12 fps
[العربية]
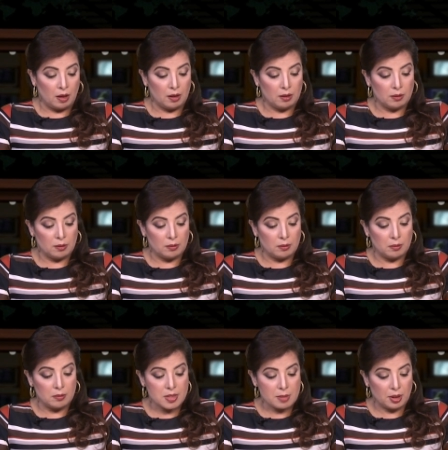
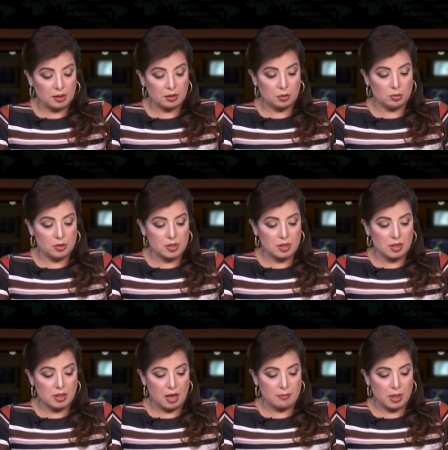آه، زي ما حضرتك قلتي
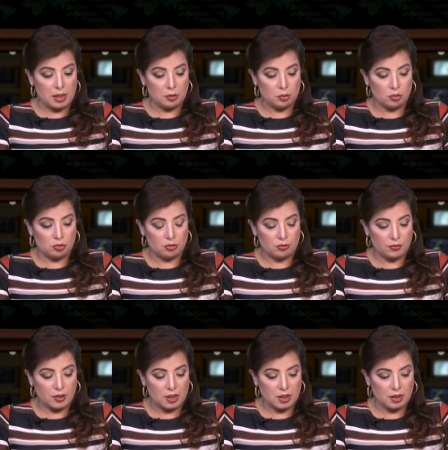نأمل انه يكون
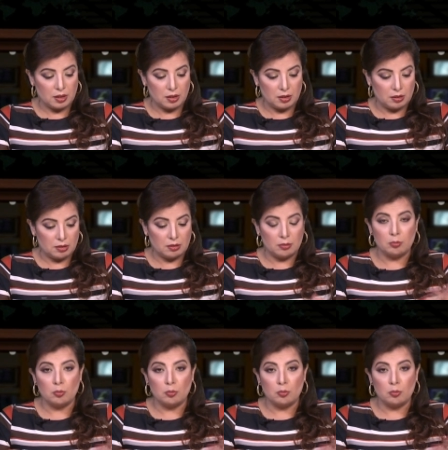في آه،